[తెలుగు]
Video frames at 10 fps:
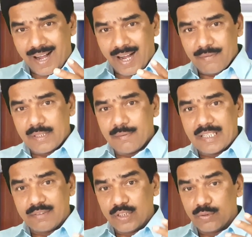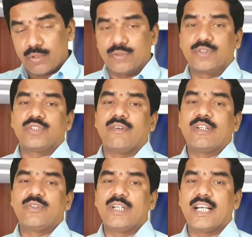ఆ విధమైనటువంటి
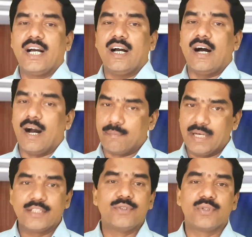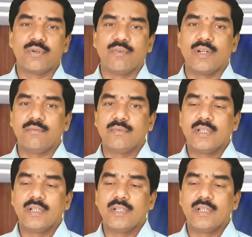దురదృష్టవంతుడిగా ఆపాదించుకోవడం